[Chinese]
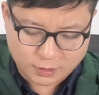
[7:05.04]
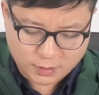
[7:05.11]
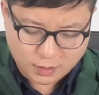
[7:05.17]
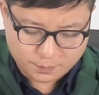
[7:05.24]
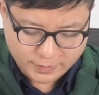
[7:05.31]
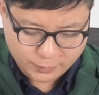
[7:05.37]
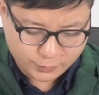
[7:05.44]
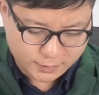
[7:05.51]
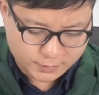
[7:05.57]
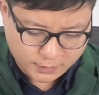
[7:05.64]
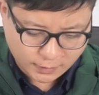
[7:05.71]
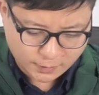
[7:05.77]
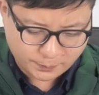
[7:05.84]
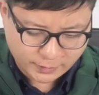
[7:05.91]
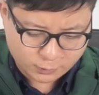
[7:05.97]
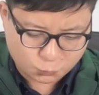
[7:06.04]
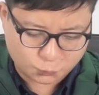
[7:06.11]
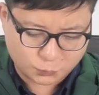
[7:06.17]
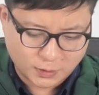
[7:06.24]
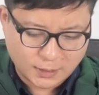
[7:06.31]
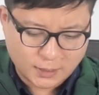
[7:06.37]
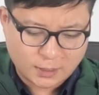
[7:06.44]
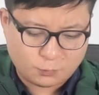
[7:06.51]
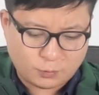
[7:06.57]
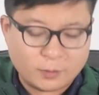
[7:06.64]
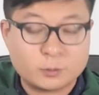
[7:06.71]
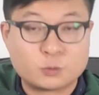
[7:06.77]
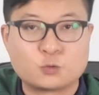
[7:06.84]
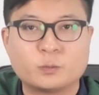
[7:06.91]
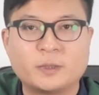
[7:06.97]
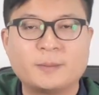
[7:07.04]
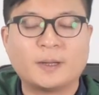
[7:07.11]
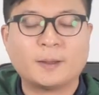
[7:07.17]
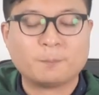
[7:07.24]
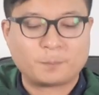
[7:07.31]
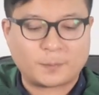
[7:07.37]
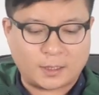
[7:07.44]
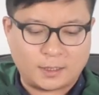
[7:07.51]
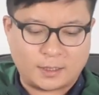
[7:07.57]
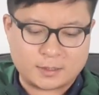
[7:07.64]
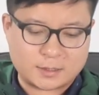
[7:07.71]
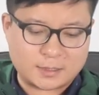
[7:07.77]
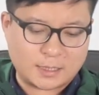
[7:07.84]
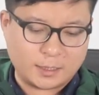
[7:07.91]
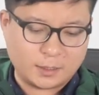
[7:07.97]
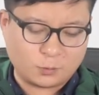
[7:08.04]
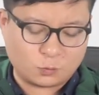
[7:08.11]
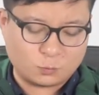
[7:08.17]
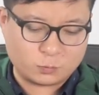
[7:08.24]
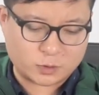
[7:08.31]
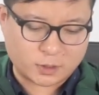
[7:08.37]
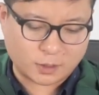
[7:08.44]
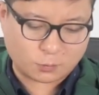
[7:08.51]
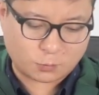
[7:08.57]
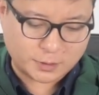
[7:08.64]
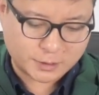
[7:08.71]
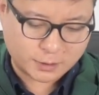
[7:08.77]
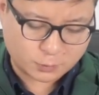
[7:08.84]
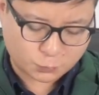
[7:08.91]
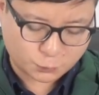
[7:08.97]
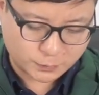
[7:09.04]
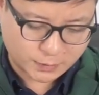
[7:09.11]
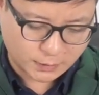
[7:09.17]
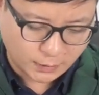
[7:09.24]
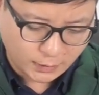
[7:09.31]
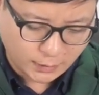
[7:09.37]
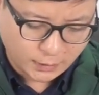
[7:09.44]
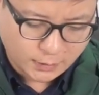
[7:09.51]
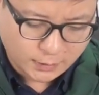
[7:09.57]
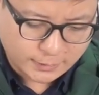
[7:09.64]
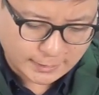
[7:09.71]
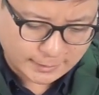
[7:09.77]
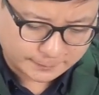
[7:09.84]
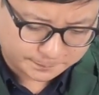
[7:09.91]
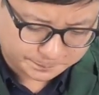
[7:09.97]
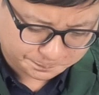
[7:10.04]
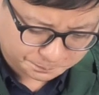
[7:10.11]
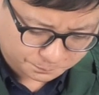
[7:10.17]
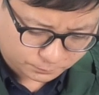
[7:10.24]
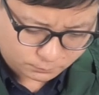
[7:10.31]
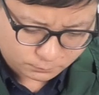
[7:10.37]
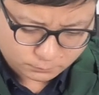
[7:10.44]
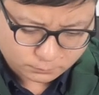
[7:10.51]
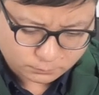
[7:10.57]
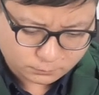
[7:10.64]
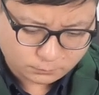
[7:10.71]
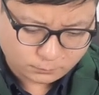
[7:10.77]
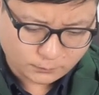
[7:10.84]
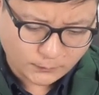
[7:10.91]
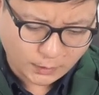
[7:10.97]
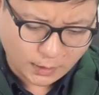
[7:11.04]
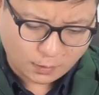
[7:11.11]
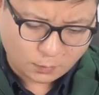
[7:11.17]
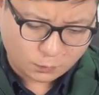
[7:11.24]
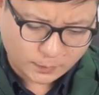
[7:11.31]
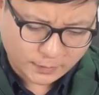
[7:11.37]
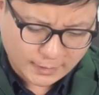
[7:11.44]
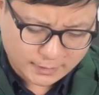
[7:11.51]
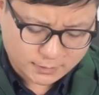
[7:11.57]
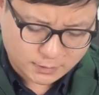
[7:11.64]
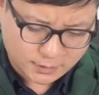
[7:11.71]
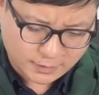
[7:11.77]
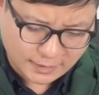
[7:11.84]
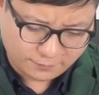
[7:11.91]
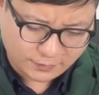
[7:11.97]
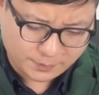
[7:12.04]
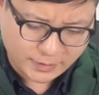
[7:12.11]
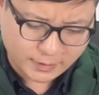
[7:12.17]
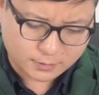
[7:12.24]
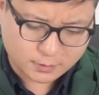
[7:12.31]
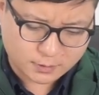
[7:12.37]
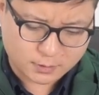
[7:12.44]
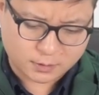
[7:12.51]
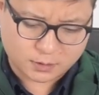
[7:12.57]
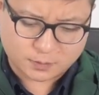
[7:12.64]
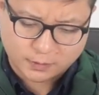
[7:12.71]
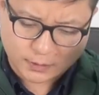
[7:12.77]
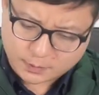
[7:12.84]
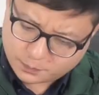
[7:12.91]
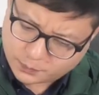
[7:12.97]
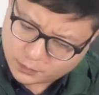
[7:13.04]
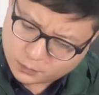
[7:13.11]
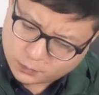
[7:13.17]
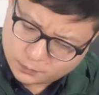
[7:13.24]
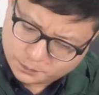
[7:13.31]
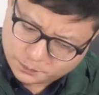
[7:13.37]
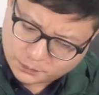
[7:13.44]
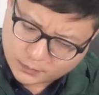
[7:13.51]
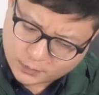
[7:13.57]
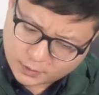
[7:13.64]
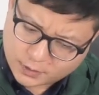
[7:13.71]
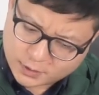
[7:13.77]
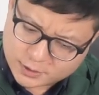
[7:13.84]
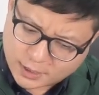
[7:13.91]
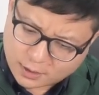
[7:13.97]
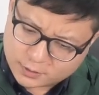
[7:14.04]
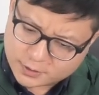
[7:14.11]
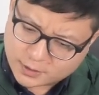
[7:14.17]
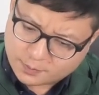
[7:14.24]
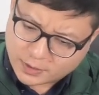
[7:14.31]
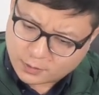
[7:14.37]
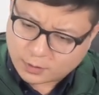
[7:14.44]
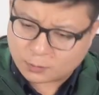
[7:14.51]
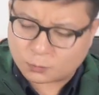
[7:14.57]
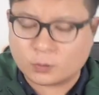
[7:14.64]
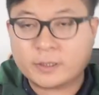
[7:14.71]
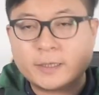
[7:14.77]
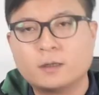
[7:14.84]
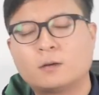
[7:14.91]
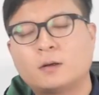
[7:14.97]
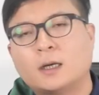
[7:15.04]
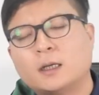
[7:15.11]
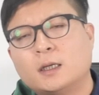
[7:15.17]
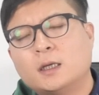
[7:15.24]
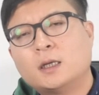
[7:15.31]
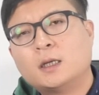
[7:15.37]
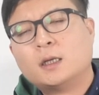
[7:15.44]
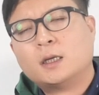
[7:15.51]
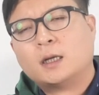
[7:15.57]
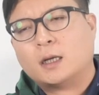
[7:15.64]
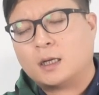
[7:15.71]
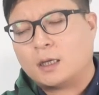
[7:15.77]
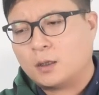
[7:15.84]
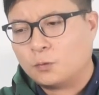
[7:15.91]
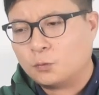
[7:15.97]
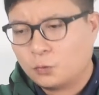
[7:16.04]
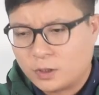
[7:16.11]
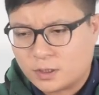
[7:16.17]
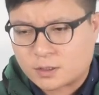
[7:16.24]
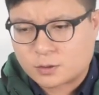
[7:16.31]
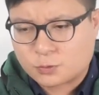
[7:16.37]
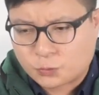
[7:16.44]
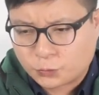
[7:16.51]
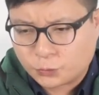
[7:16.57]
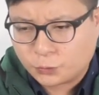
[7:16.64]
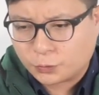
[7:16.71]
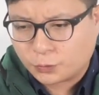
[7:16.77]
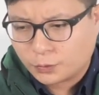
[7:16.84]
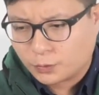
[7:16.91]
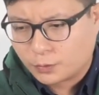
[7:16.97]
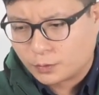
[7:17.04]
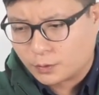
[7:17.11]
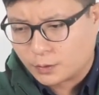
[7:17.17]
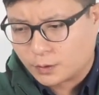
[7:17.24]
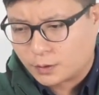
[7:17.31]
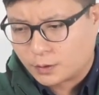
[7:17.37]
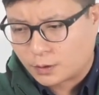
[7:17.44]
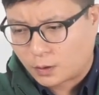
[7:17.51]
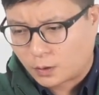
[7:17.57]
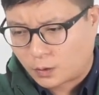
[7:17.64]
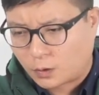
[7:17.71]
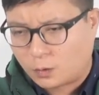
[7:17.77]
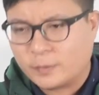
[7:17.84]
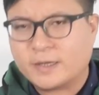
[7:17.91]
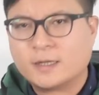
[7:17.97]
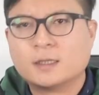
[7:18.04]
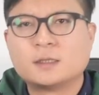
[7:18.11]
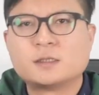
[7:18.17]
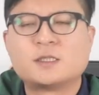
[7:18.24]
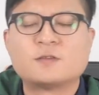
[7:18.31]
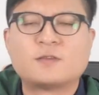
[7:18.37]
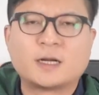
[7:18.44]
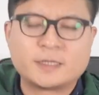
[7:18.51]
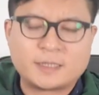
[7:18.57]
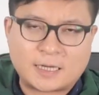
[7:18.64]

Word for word: 要靠美元的这个背书，外汇储备嘛啊，还是在公布这个关键的数字。那好，我们看其他方面是什么呢？比如更小的一些变化，国内的话。呃，无论是出于欧美的西方的